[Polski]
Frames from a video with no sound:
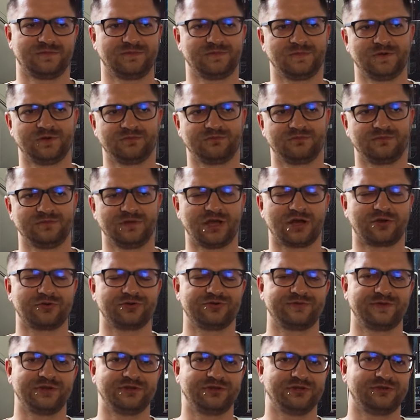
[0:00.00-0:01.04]
no
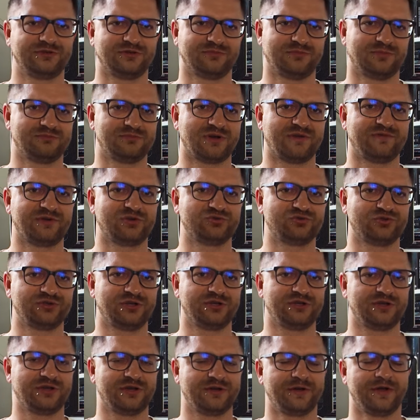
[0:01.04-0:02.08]
jakoś wtedy to mam wrażenie
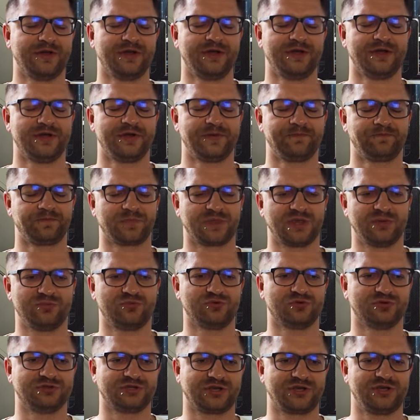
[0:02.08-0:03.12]
nie, nie
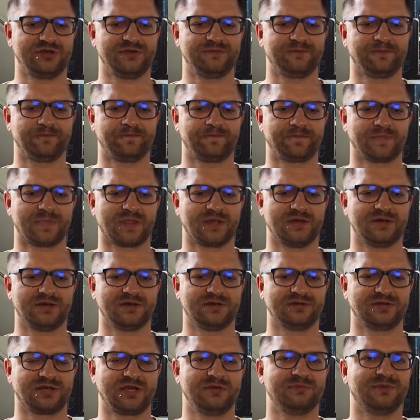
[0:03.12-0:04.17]
było takim,
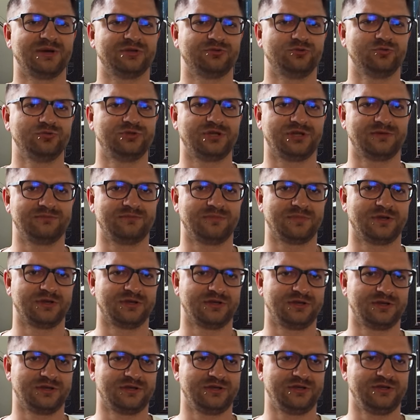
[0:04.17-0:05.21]
e, takim atutem
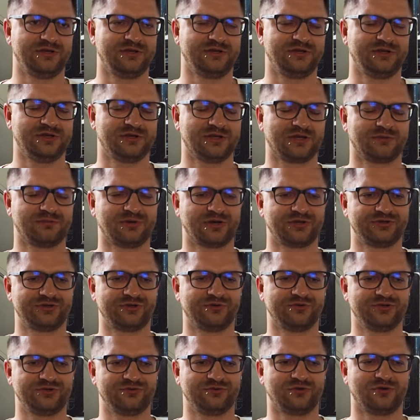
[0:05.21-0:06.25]
e, i jednak bardziej
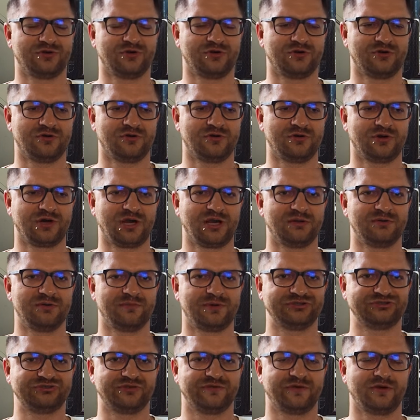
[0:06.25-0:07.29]
chodziło o, o reklamę
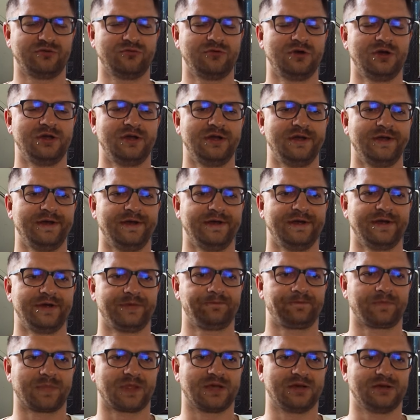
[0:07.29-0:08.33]
prasową.
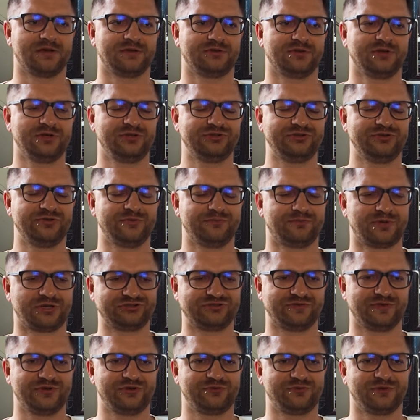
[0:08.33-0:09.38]
E, no i
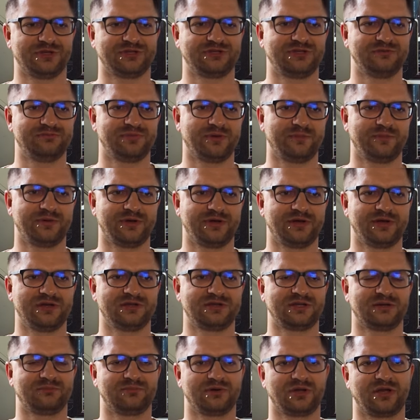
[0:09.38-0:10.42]
pracowaliśmy nad tym PP,
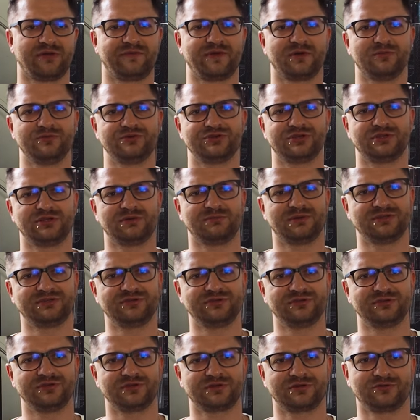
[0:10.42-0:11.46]
tam pojawiały się
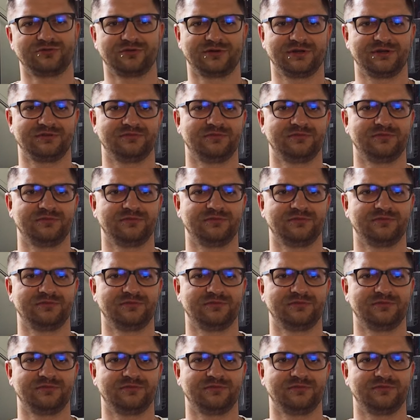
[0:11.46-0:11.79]
tematy, które